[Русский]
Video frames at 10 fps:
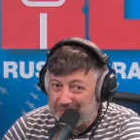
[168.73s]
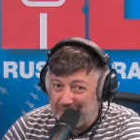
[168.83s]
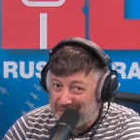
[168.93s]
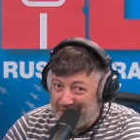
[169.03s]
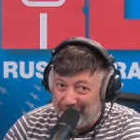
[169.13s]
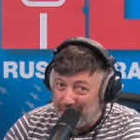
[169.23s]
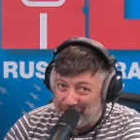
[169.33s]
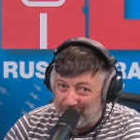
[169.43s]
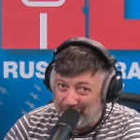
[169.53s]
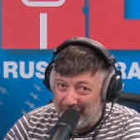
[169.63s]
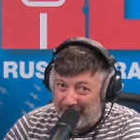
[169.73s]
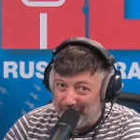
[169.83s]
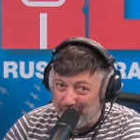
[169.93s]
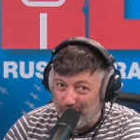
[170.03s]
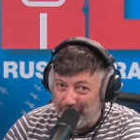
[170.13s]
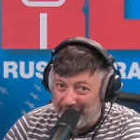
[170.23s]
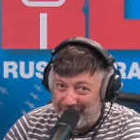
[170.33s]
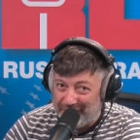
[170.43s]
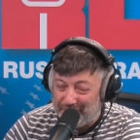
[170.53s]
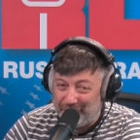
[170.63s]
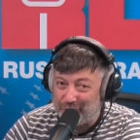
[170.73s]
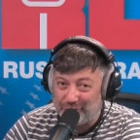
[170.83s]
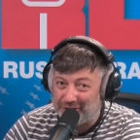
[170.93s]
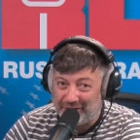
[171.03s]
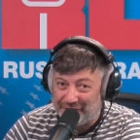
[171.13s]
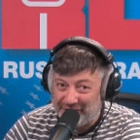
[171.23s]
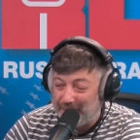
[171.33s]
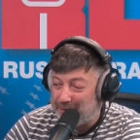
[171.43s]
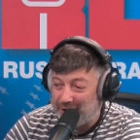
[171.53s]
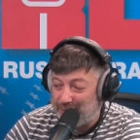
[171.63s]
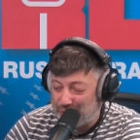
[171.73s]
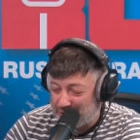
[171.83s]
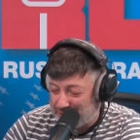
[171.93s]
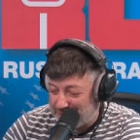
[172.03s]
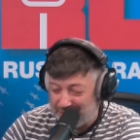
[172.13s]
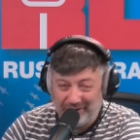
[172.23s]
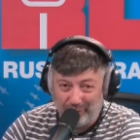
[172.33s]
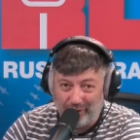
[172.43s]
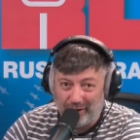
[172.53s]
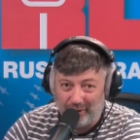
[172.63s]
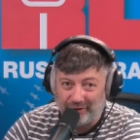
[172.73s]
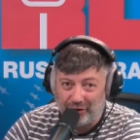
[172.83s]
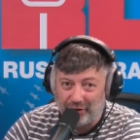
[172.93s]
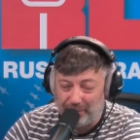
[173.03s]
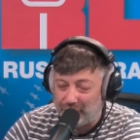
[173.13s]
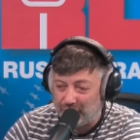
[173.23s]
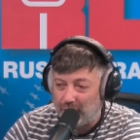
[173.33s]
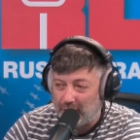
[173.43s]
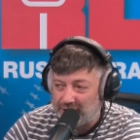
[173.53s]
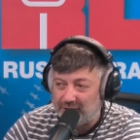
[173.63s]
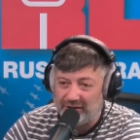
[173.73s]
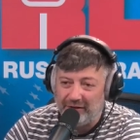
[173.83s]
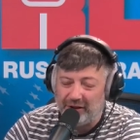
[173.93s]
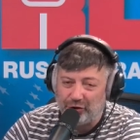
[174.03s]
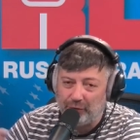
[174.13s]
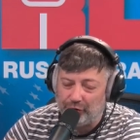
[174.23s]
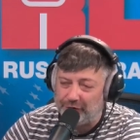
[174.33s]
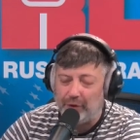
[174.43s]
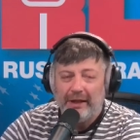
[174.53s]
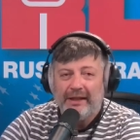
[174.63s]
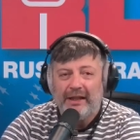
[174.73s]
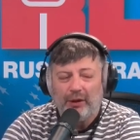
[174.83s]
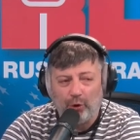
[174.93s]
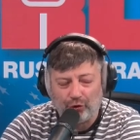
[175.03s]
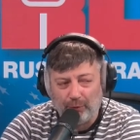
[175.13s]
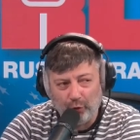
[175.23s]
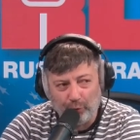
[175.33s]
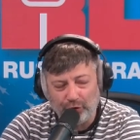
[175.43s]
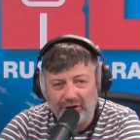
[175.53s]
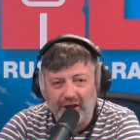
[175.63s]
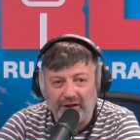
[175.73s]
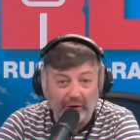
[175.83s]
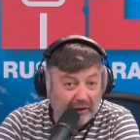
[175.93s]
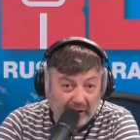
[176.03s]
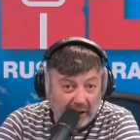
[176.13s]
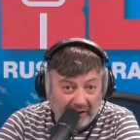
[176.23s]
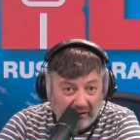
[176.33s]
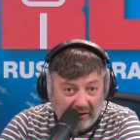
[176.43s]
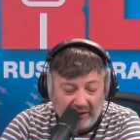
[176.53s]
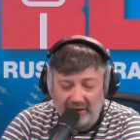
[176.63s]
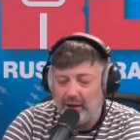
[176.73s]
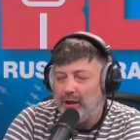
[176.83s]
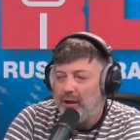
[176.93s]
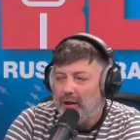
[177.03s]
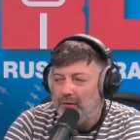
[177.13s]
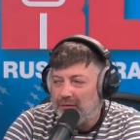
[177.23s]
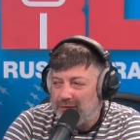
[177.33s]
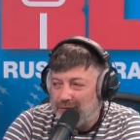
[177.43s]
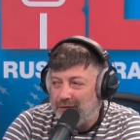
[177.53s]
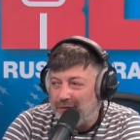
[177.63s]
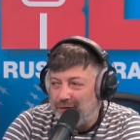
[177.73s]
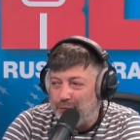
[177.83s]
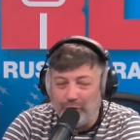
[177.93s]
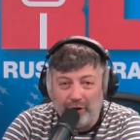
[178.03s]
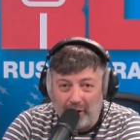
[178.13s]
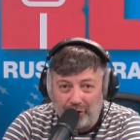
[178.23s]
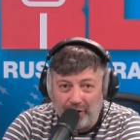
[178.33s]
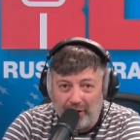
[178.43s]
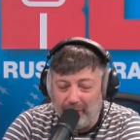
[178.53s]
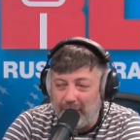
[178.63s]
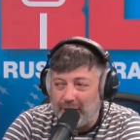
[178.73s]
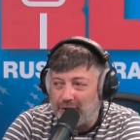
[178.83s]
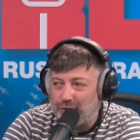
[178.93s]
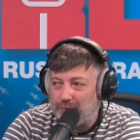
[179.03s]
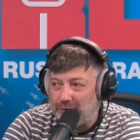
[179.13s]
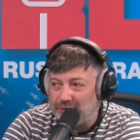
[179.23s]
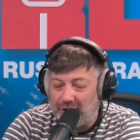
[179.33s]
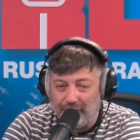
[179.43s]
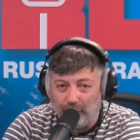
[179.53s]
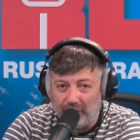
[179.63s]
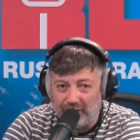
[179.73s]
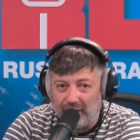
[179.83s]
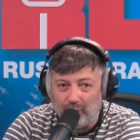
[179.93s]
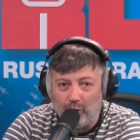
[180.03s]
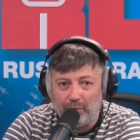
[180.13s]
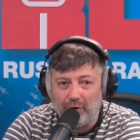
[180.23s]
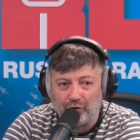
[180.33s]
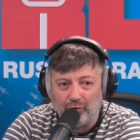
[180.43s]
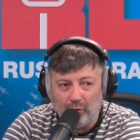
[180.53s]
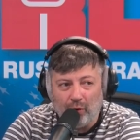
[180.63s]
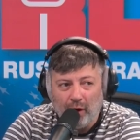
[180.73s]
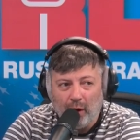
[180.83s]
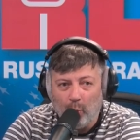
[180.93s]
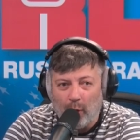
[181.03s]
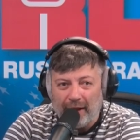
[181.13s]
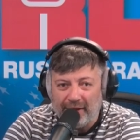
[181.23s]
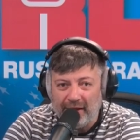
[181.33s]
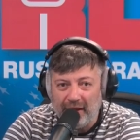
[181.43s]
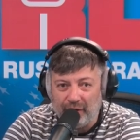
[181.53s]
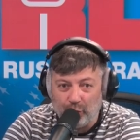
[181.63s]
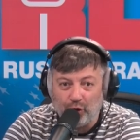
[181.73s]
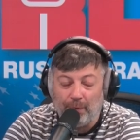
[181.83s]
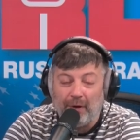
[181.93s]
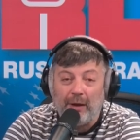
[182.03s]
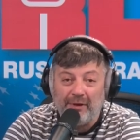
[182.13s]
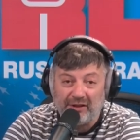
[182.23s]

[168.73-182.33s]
информационное поле не напряжется совсем, потому что сегодня оно достаточно напряжено оказалось. Давайте начнем вот с чего. То, что мы упустили, долги надо отдавать в мой день рождения, в пятницу, был телефонный звонок между One И, e, все еще пока министр